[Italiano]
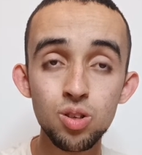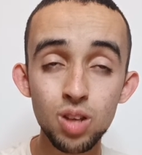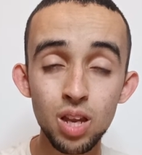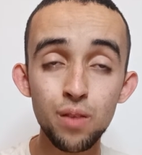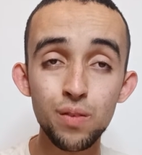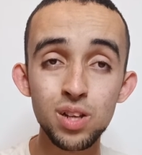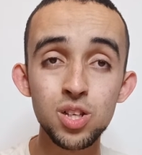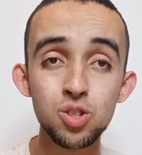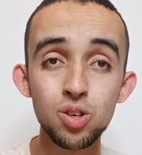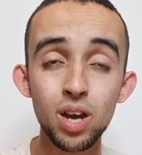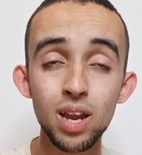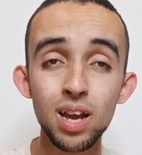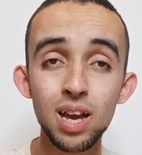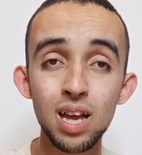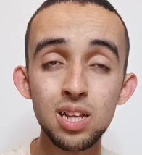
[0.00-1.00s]
Che li faccia
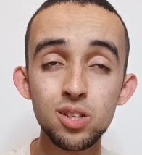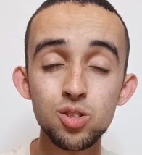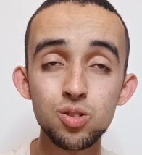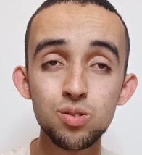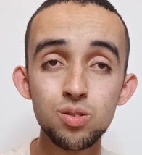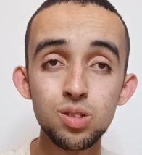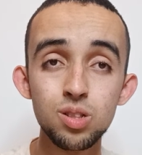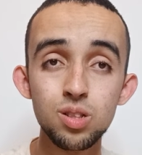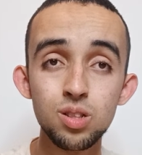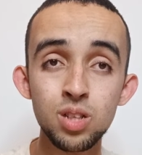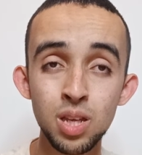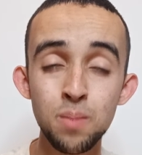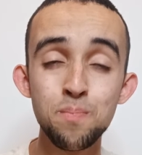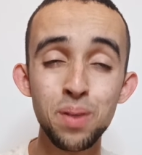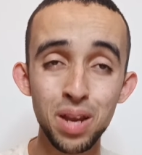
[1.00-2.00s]
giocare a calcio,
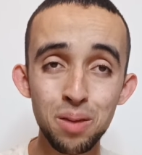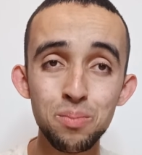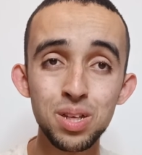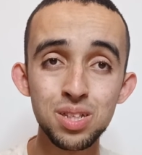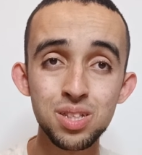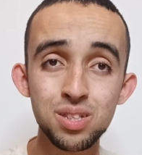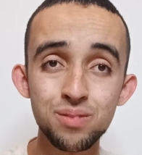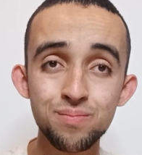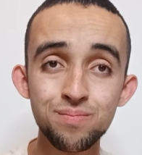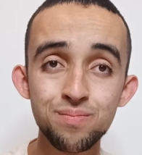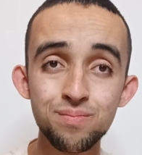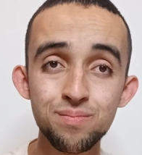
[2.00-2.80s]
in primis.